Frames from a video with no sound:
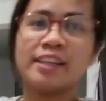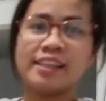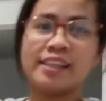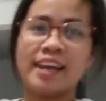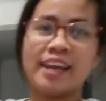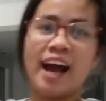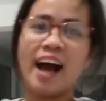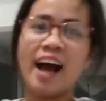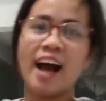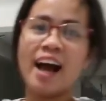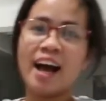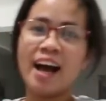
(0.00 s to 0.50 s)

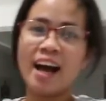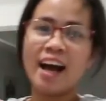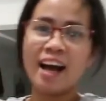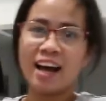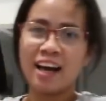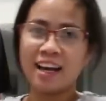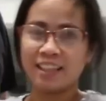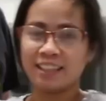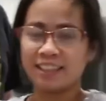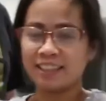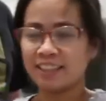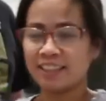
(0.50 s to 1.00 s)

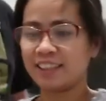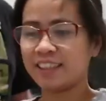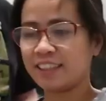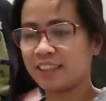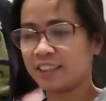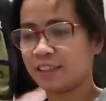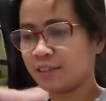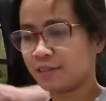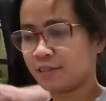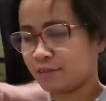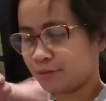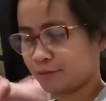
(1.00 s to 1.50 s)
Yan. Yeah,
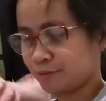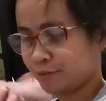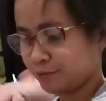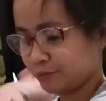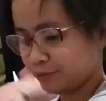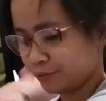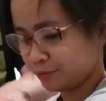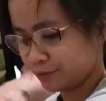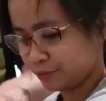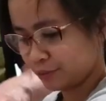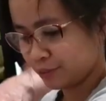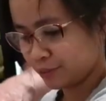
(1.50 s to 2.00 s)
you're loaded
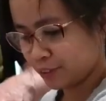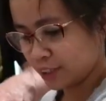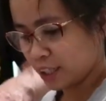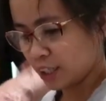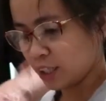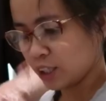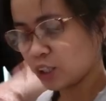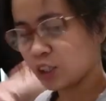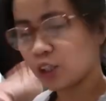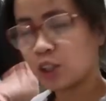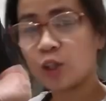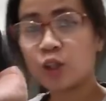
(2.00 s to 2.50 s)
for it
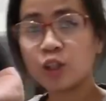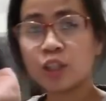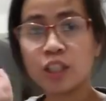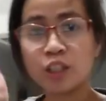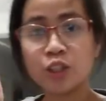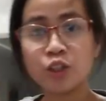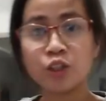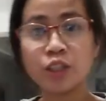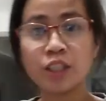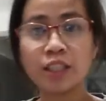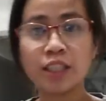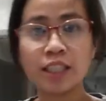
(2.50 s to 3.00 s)
So,
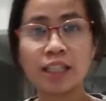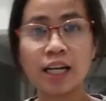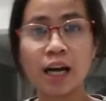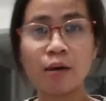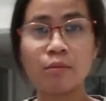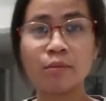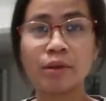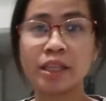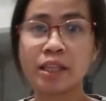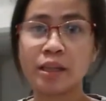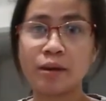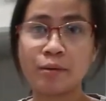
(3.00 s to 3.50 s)
yun yung
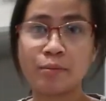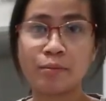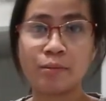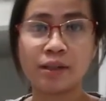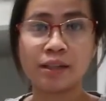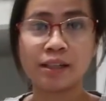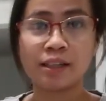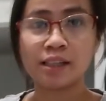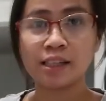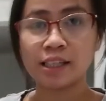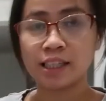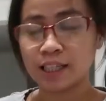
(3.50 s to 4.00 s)
ginagamit natin Just para
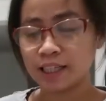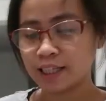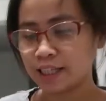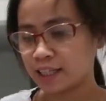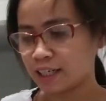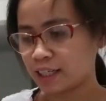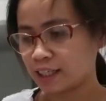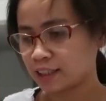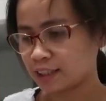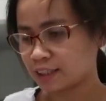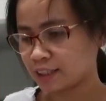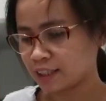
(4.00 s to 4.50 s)

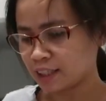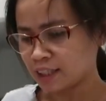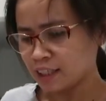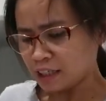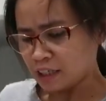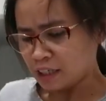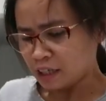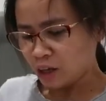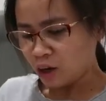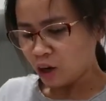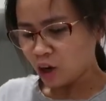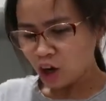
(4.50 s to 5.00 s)
naglilinis.
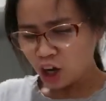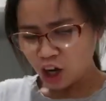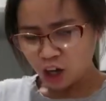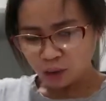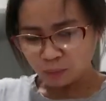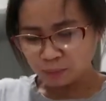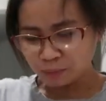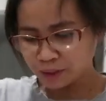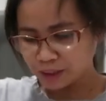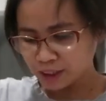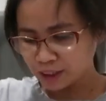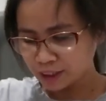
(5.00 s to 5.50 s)
Oops!
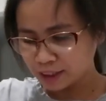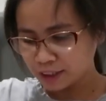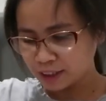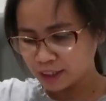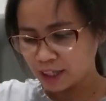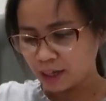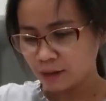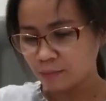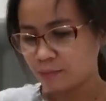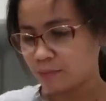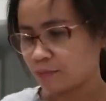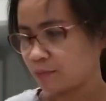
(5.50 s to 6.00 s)
Oh, that's
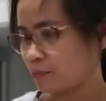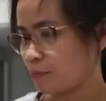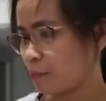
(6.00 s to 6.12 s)
enough.